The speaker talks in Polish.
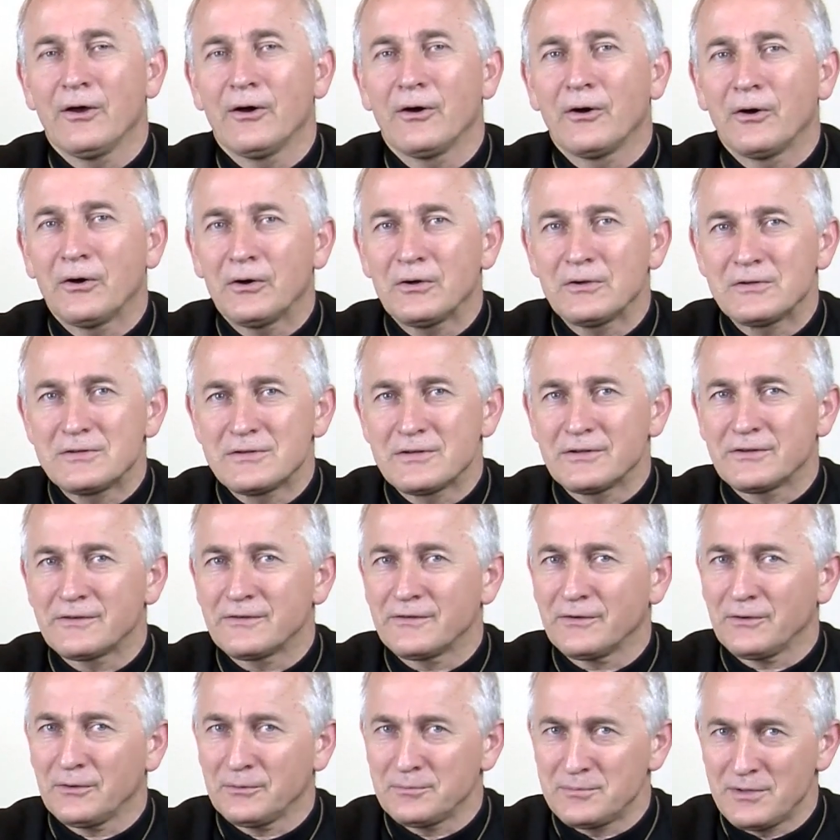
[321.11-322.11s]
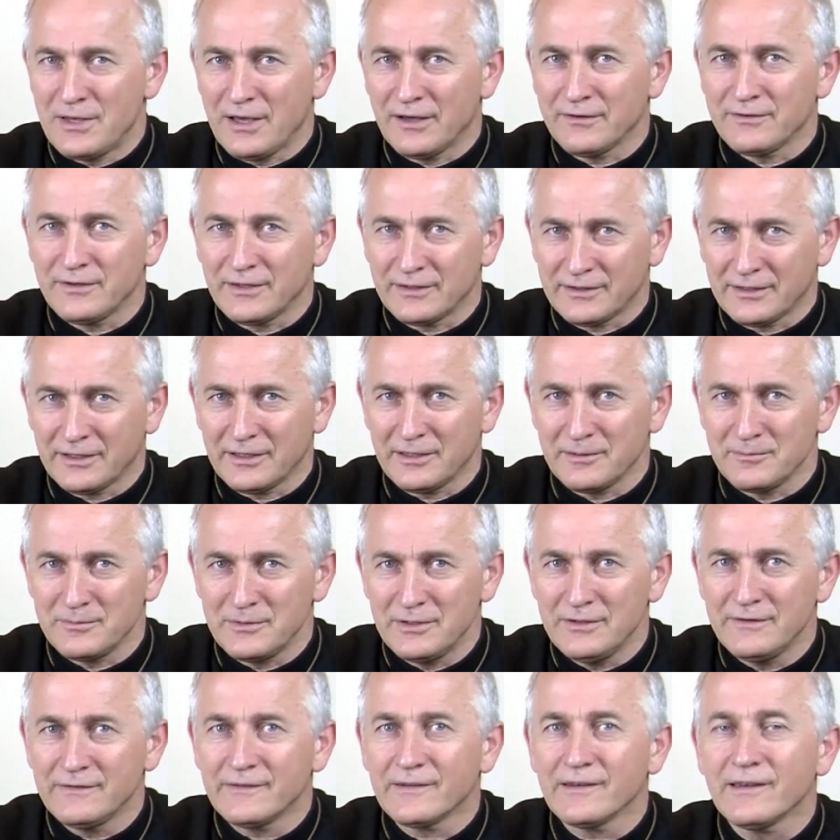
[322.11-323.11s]
Ojciec objawia
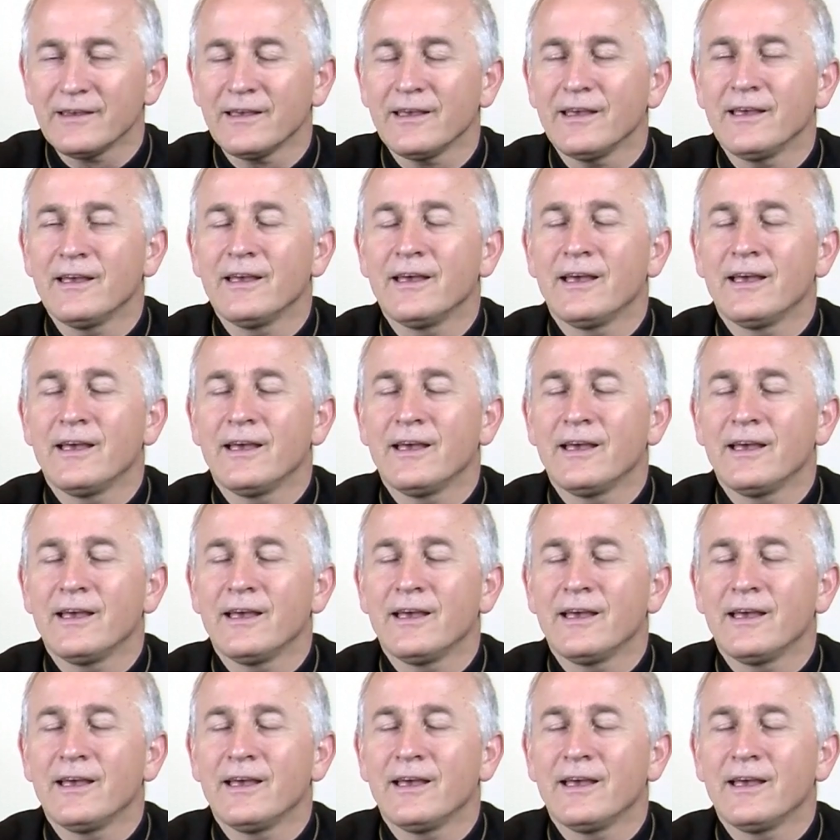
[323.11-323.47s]
tajemnice,